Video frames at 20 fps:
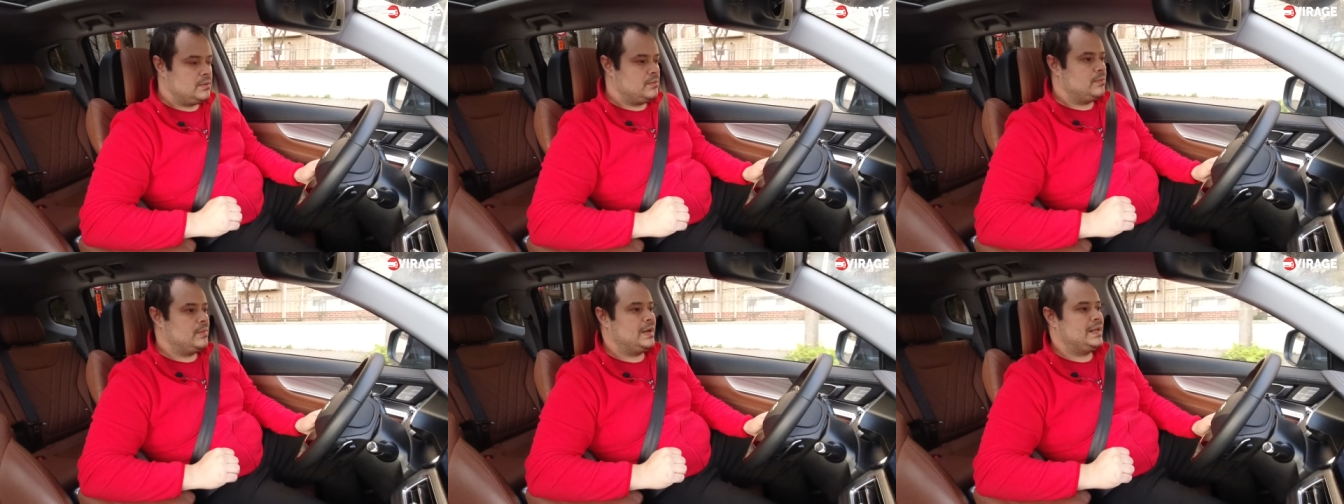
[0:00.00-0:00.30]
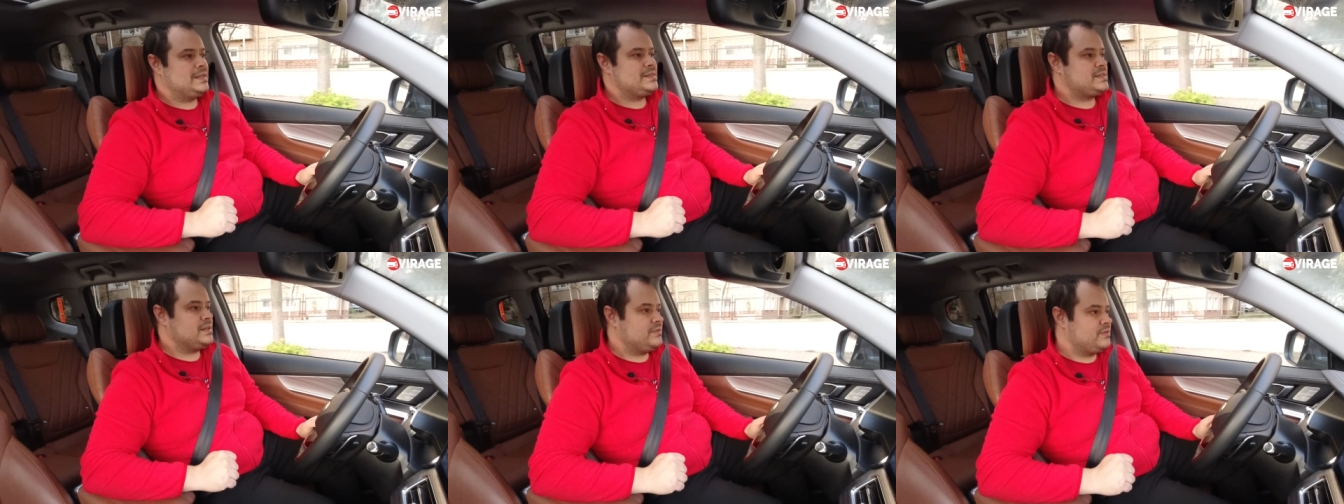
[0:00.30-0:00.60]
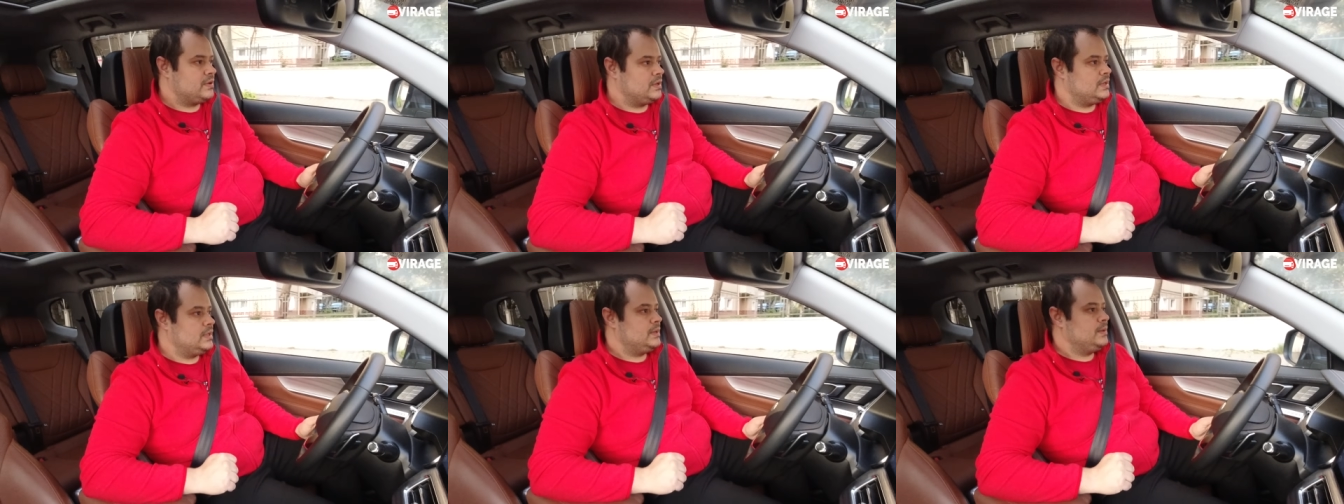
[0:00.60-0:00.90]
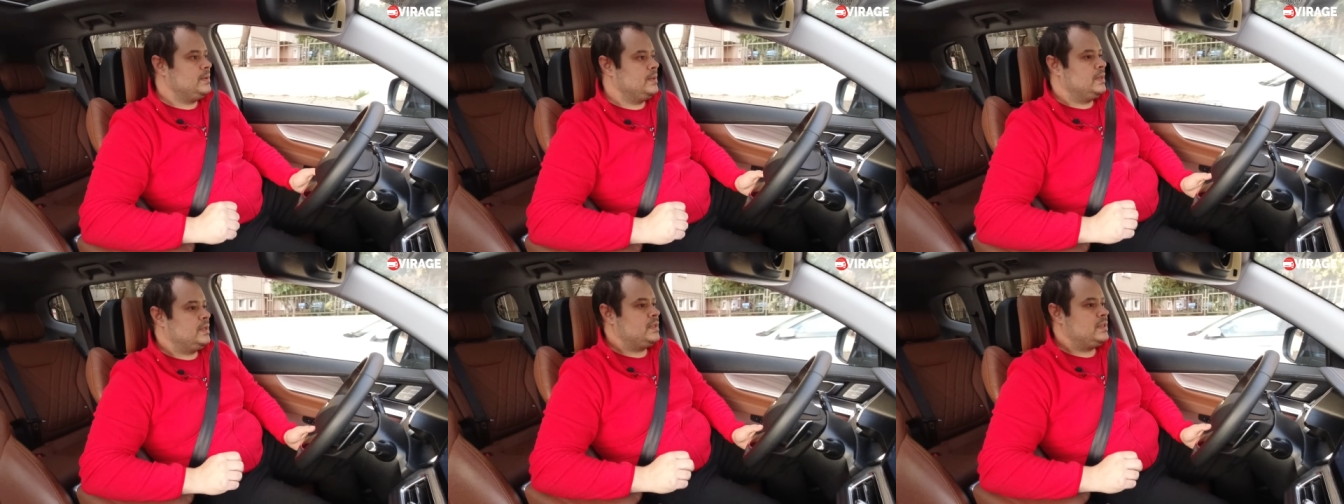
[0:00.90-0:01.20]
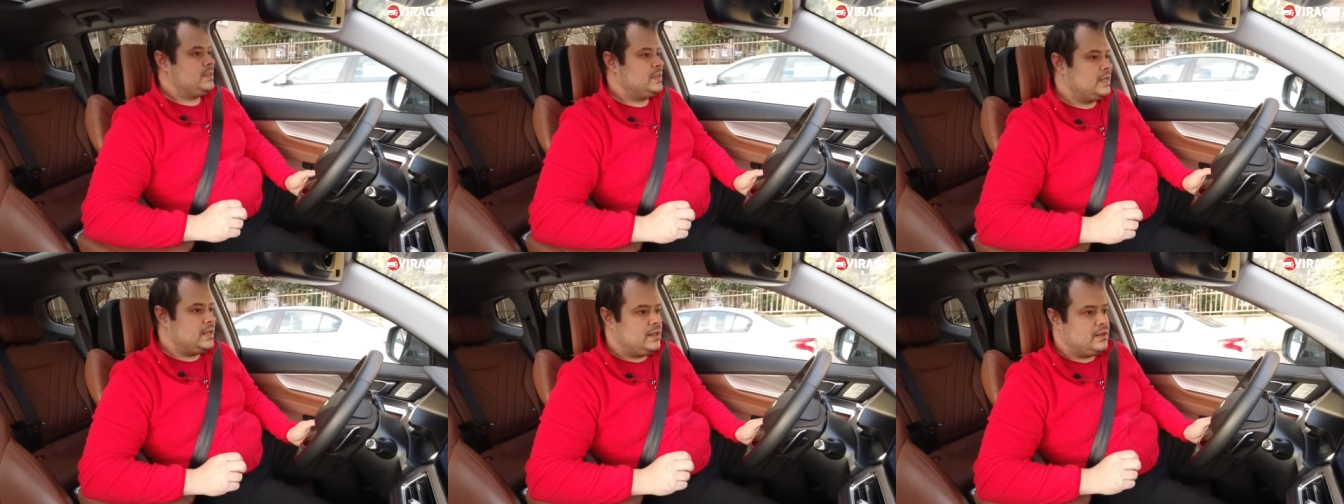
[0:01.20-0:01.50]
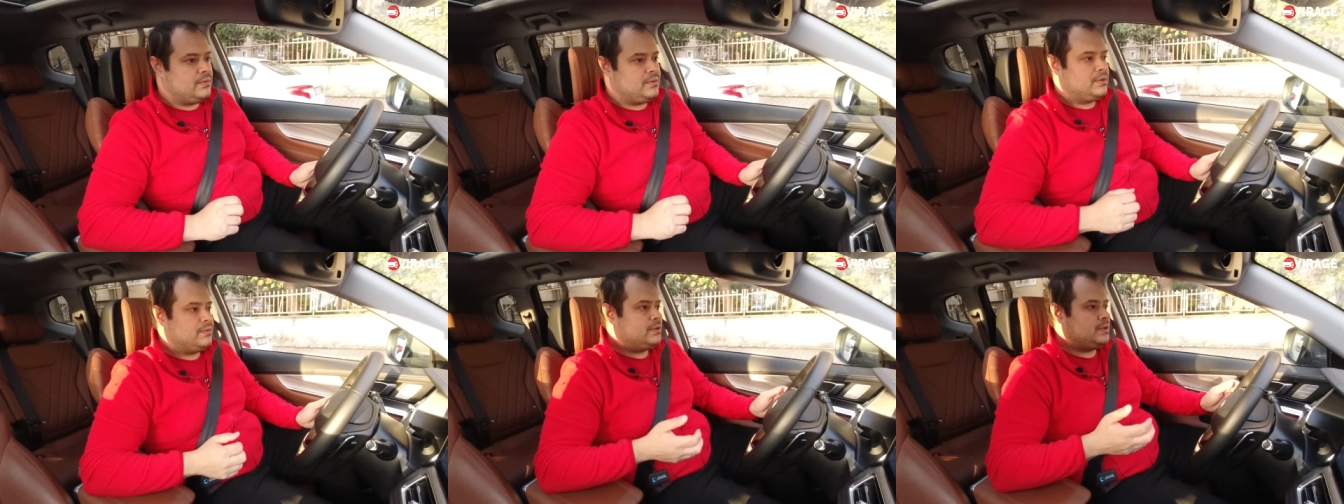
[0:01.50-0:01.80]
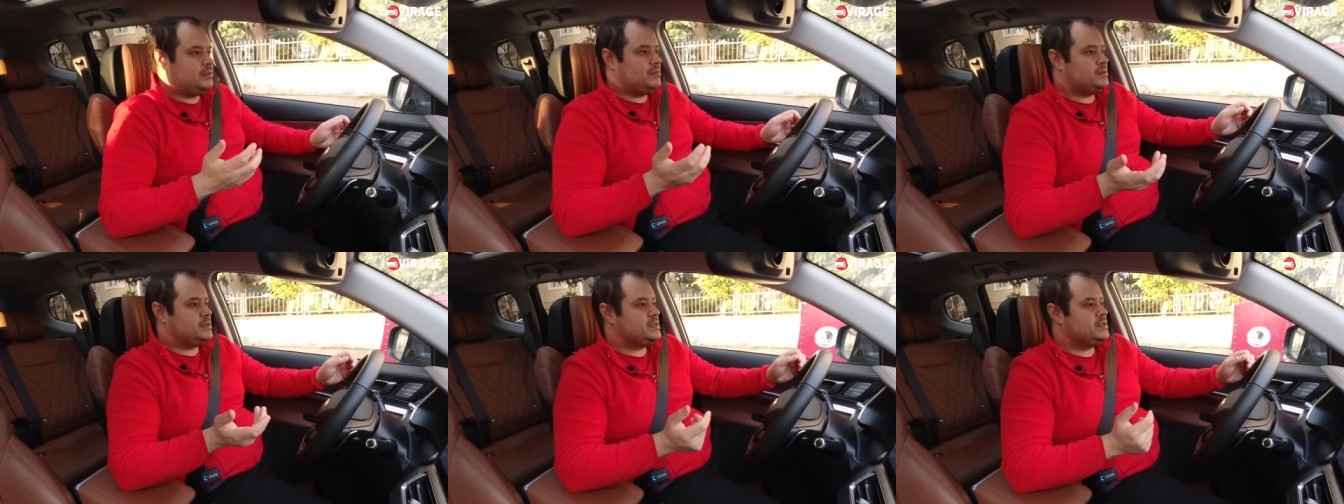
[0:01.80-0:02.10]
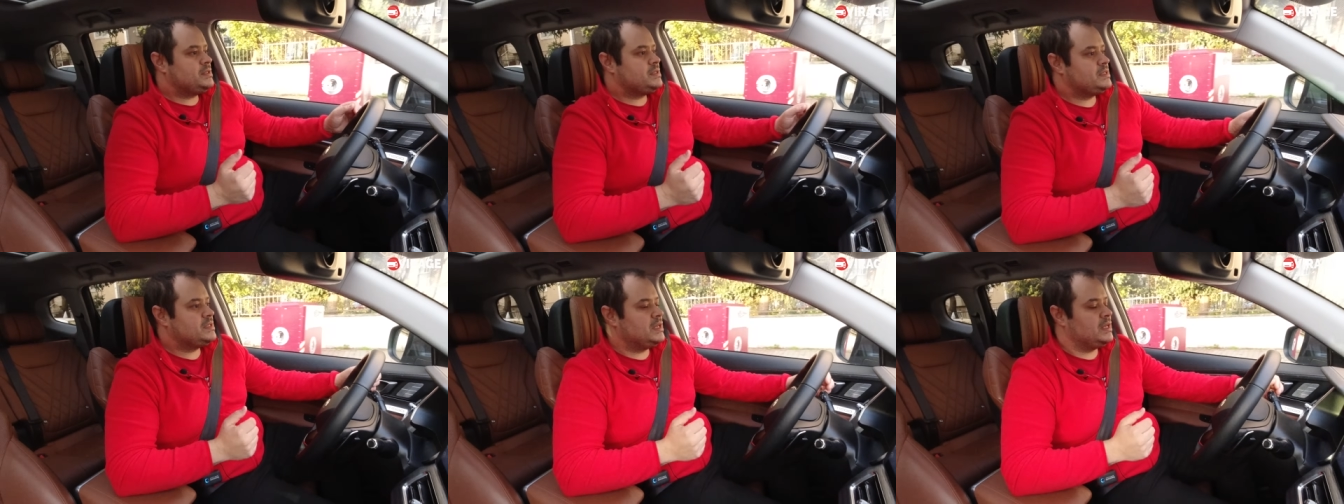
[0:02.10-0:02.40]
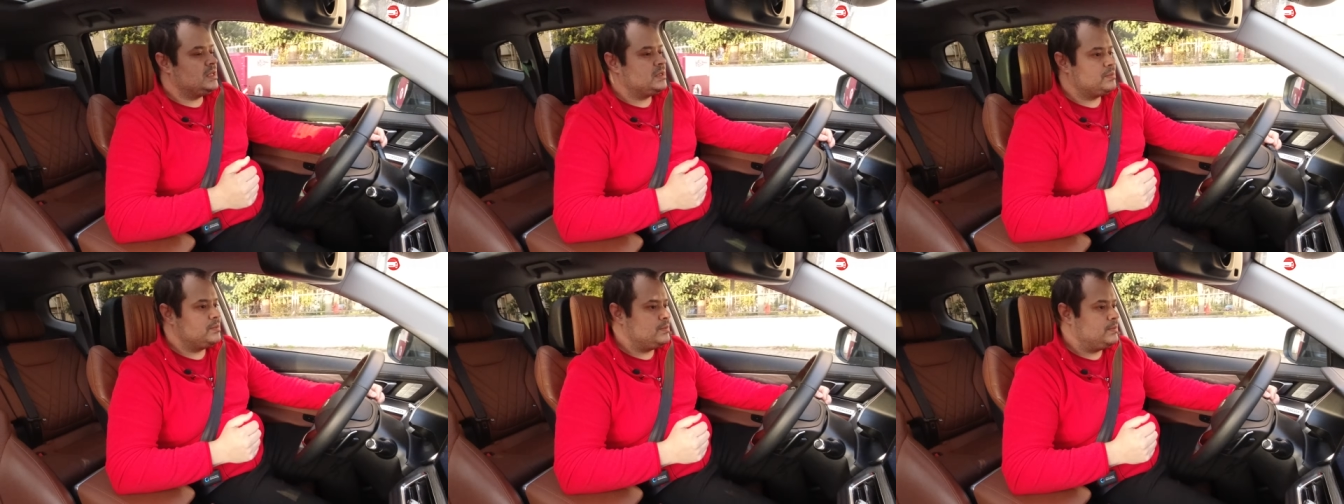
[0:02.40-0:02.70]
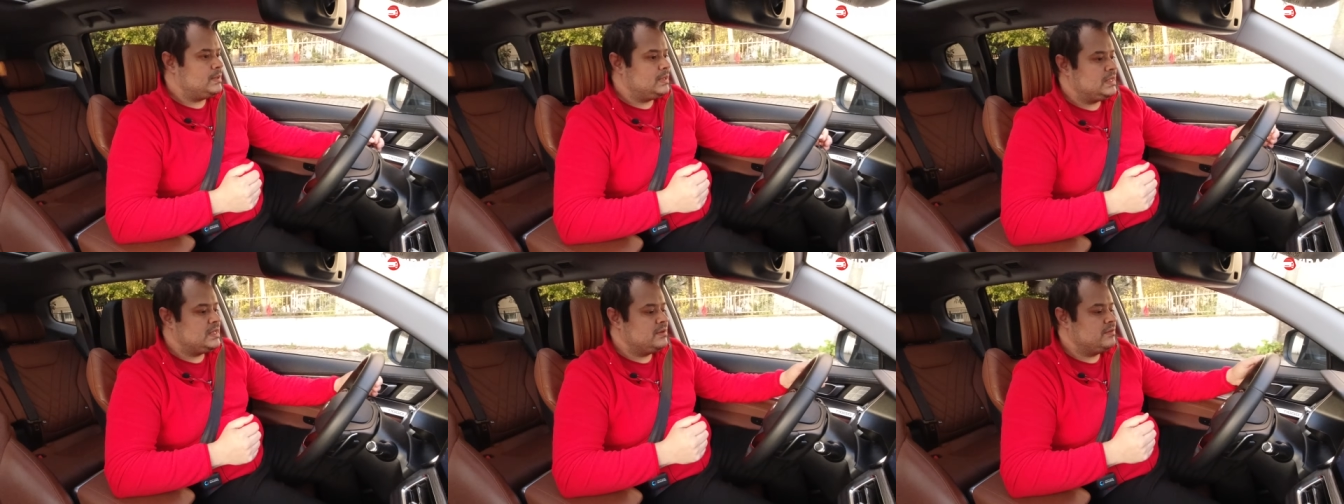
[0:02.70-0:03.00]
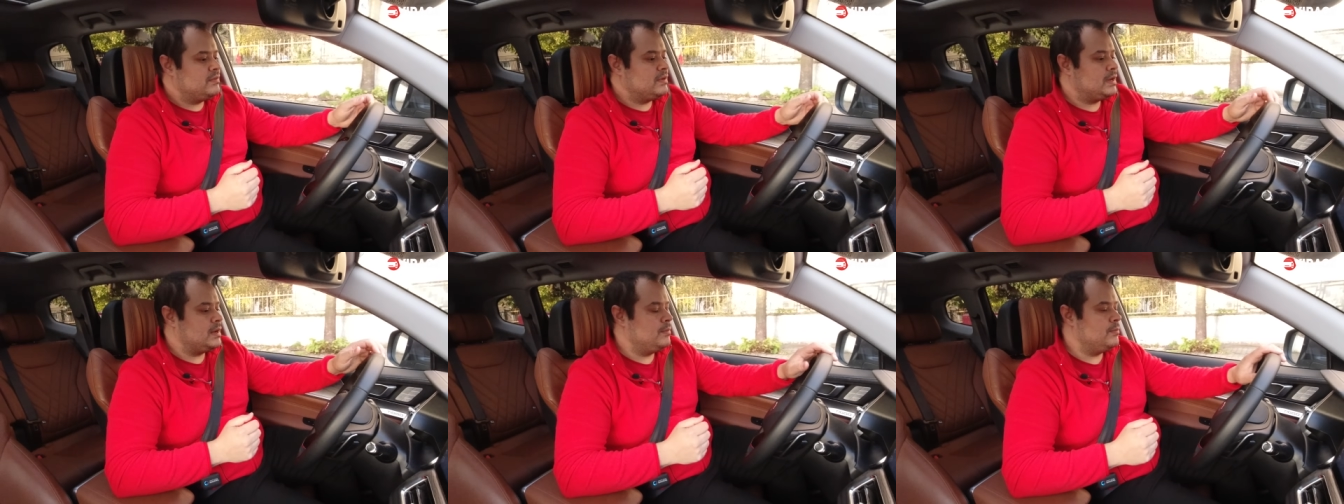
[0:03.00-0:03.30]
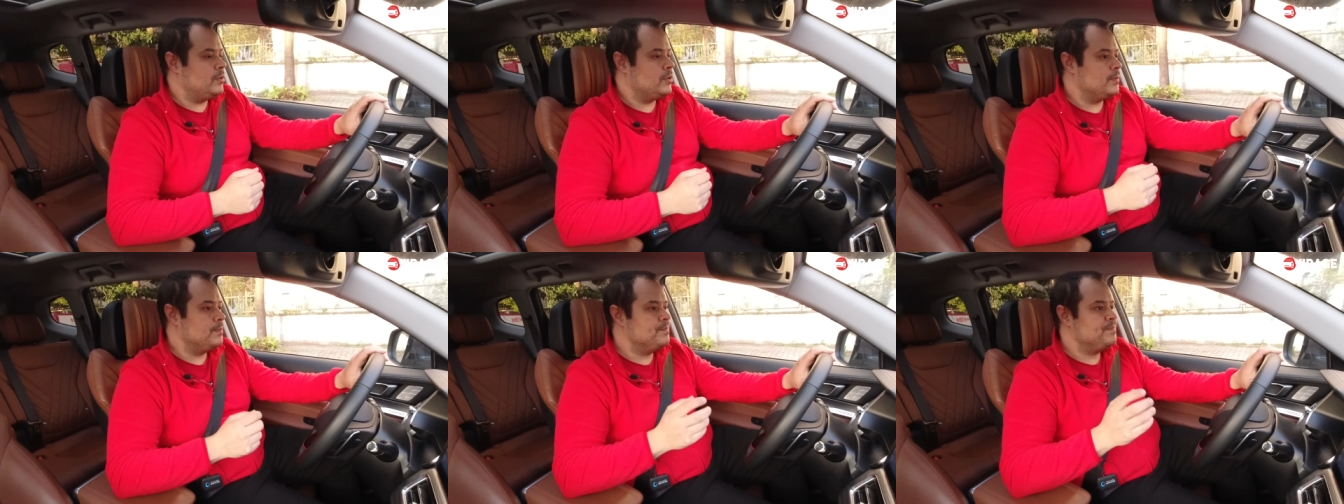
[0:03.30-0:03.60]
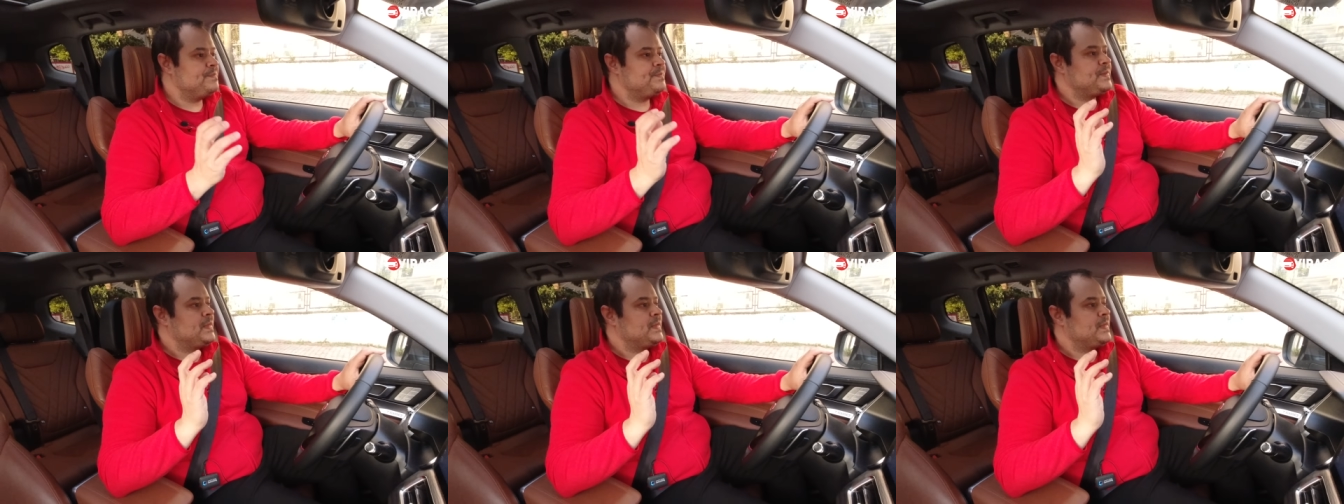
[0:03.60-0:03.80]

Maalesef hani deneyimlemediğim için size bir bilgi veremiyorum.